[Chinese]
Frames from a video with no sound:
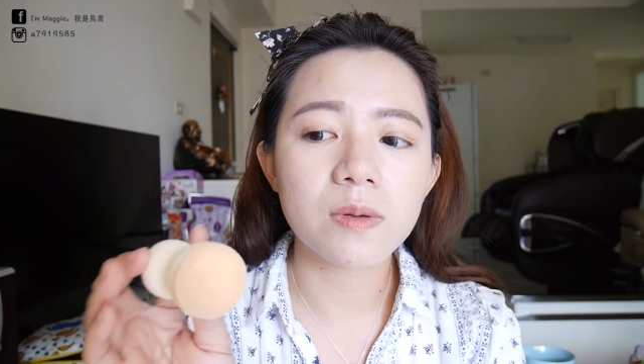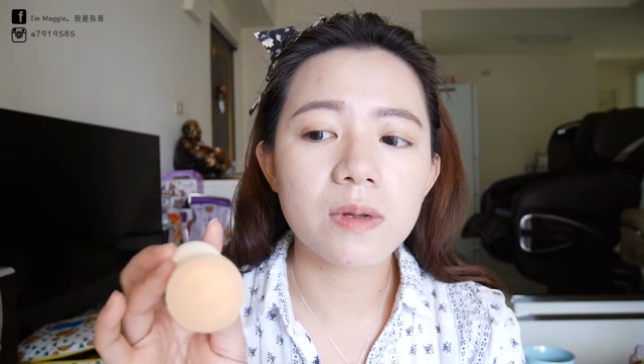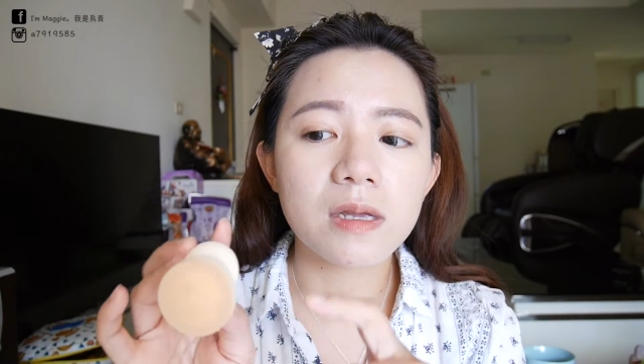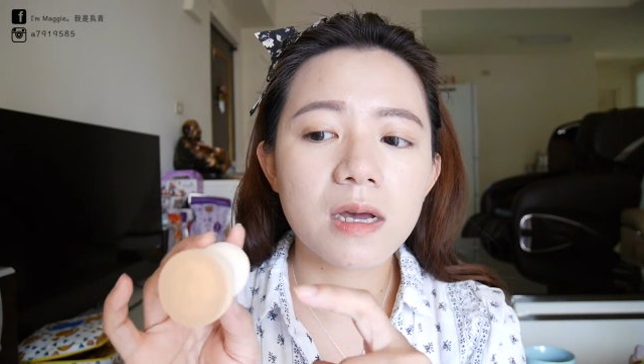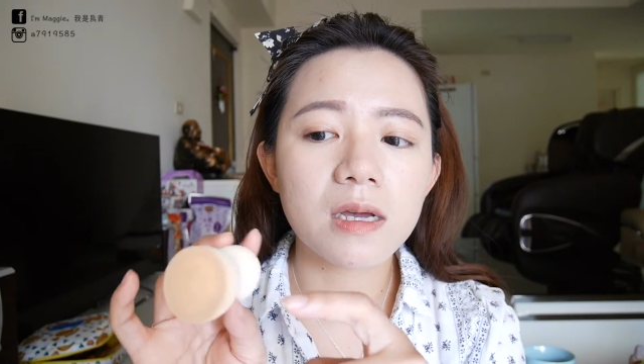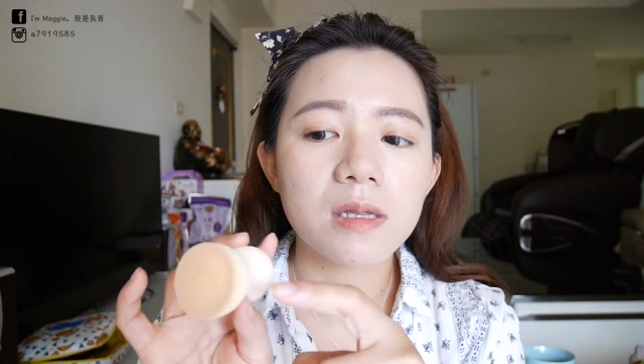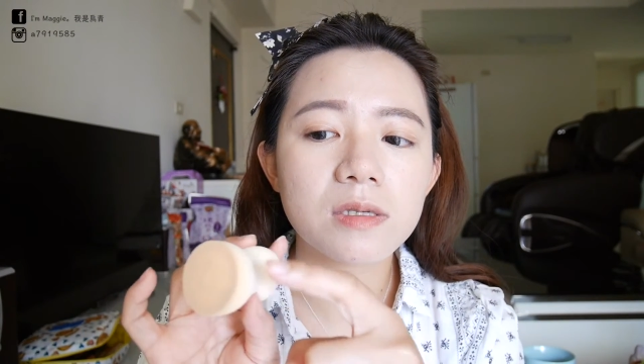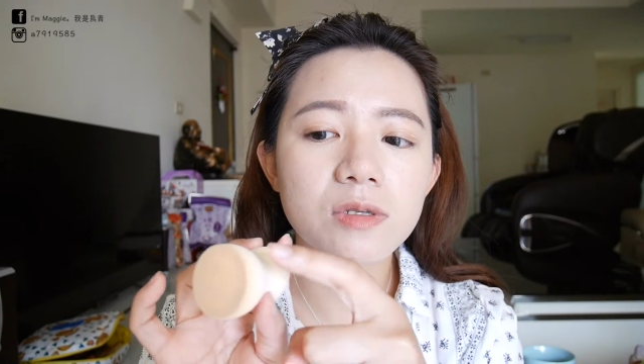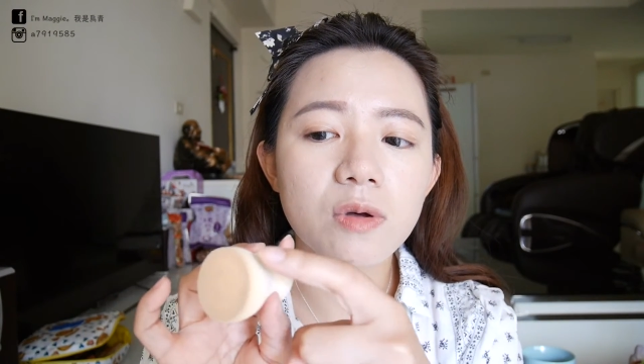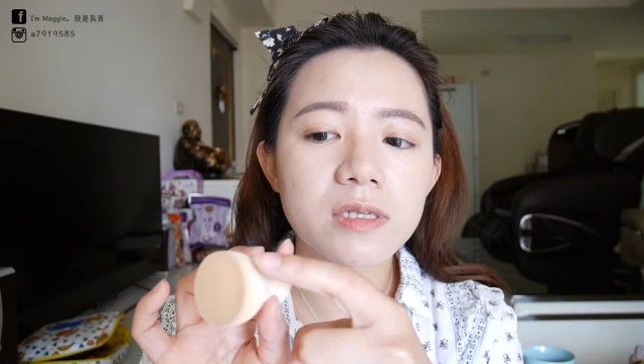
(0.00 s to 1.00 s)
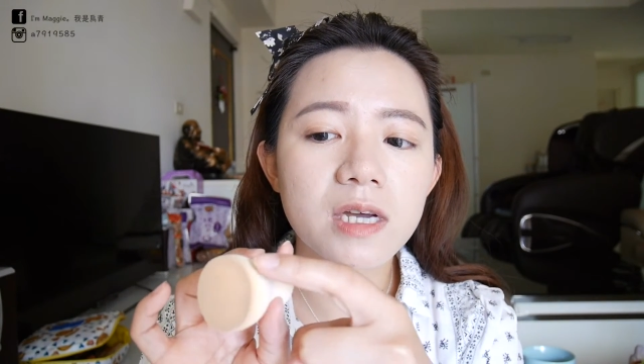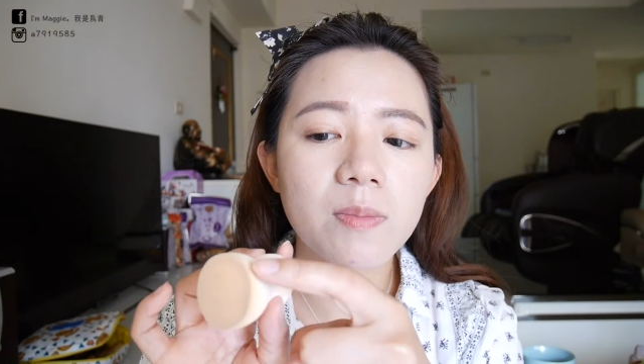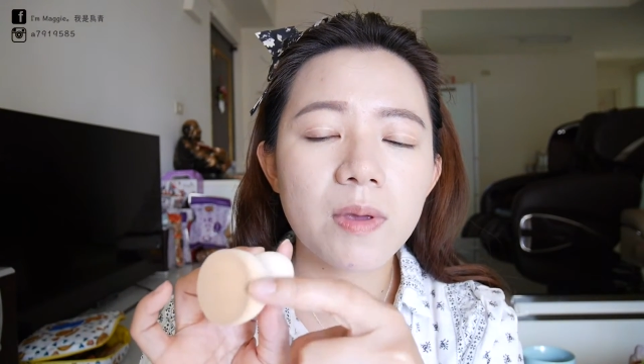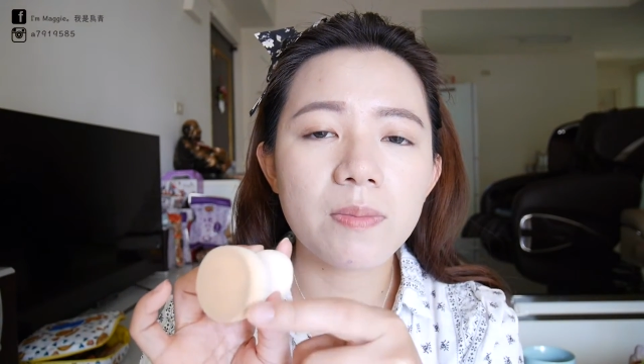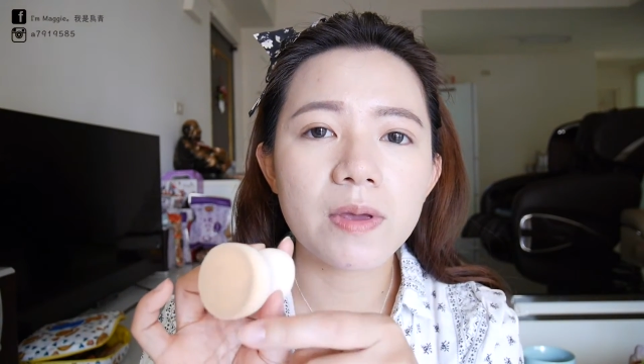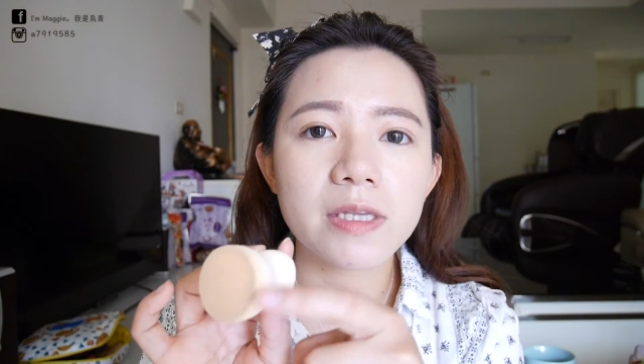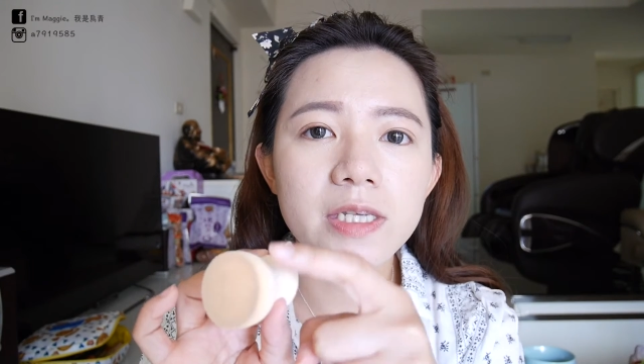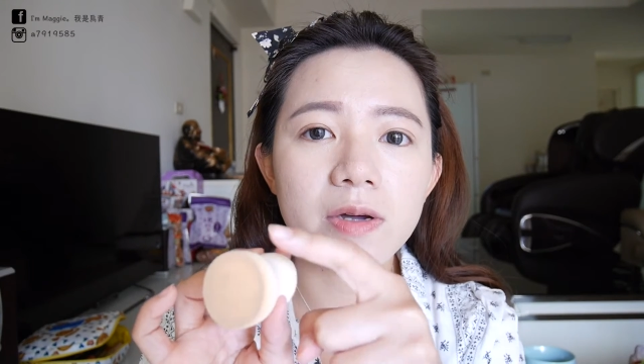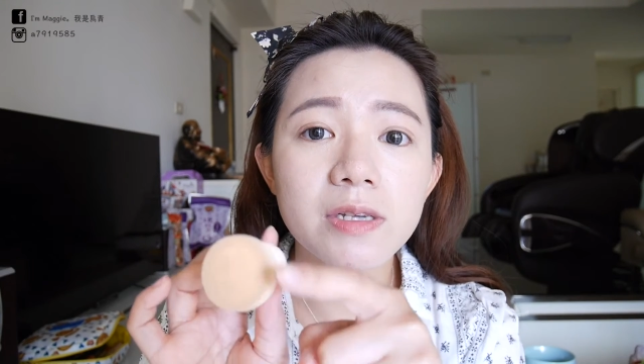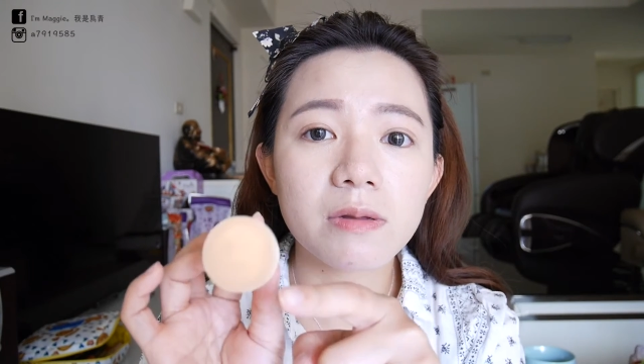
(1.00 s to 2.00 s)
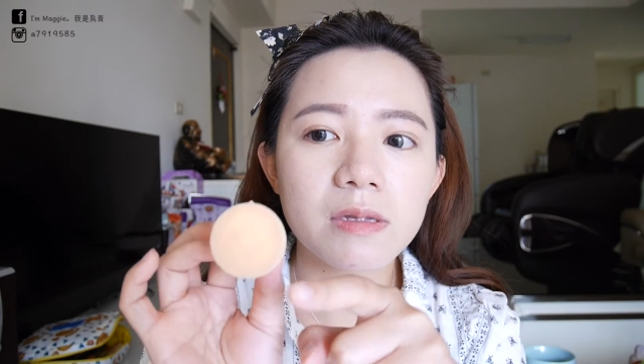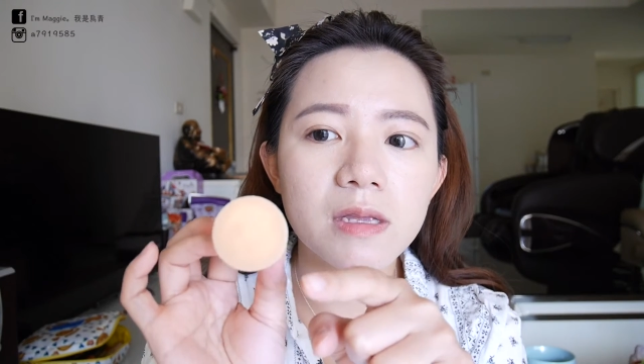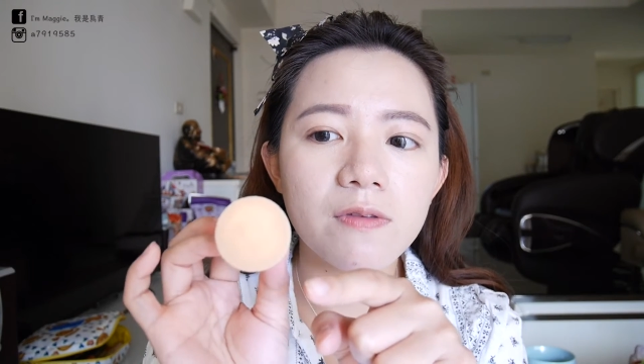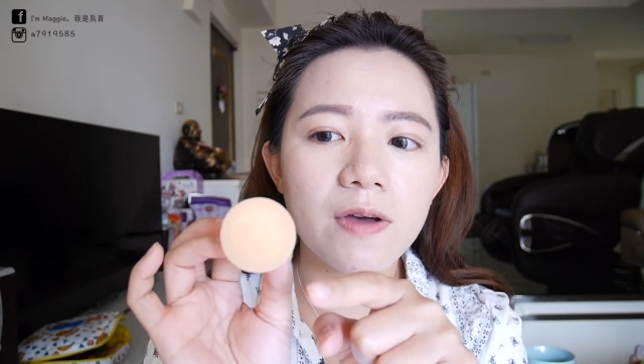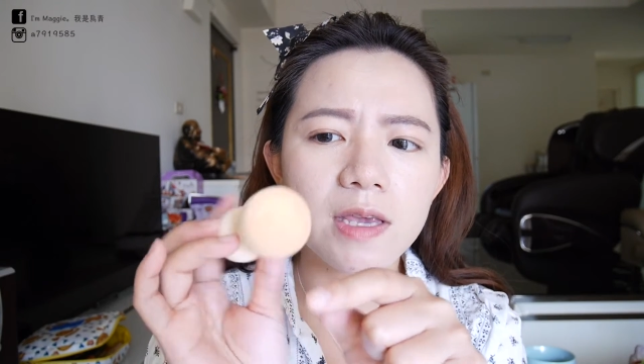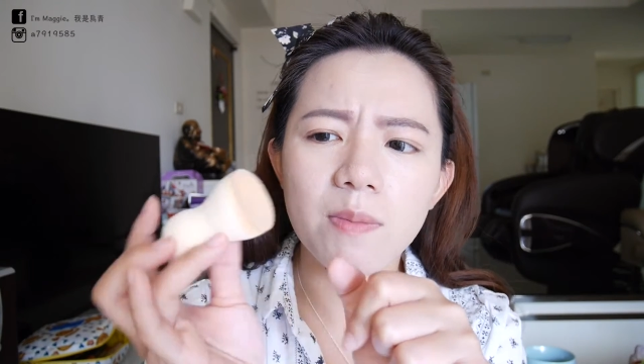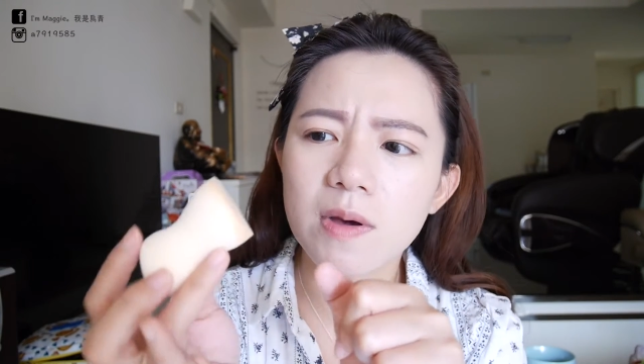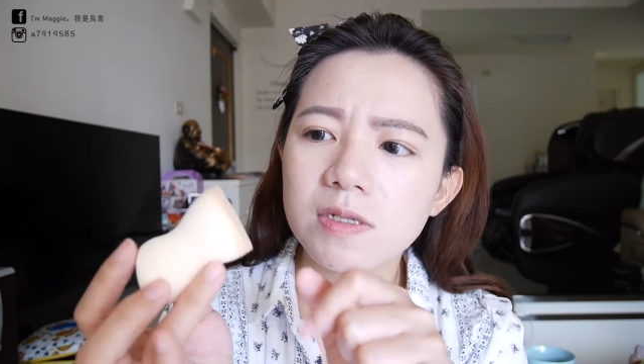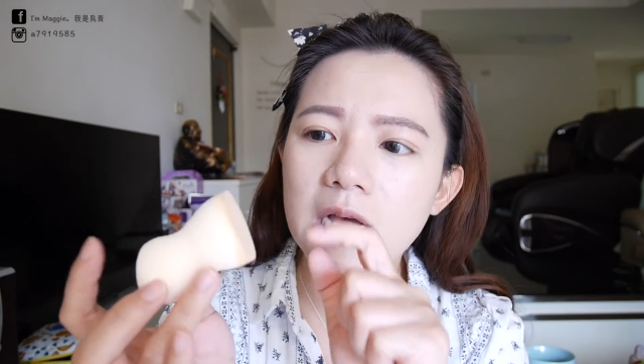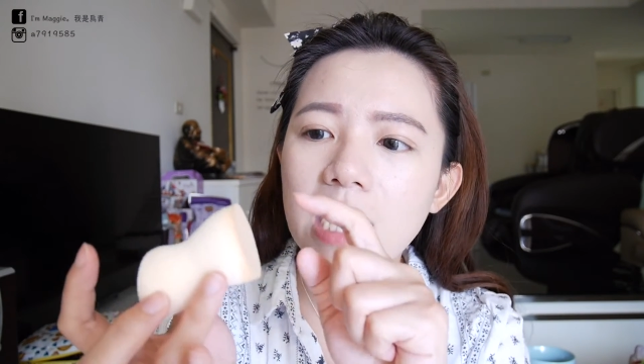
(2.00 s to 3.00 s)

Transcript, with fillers: 因为你可以从这个边边角角的地方也没有角，